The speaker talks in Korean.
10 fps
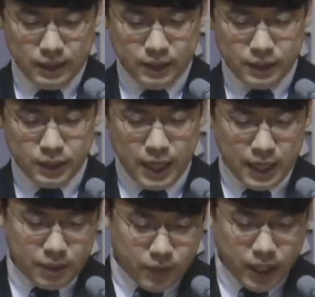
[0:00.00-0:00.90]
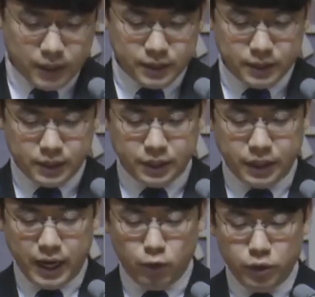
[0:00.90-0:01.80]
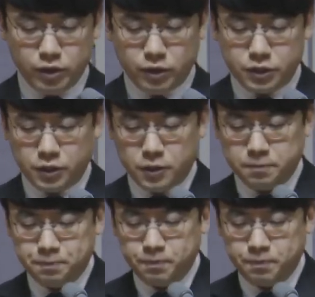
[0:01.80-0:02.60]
측근은 하나님 나라는 그들이 알고 있는 것처럼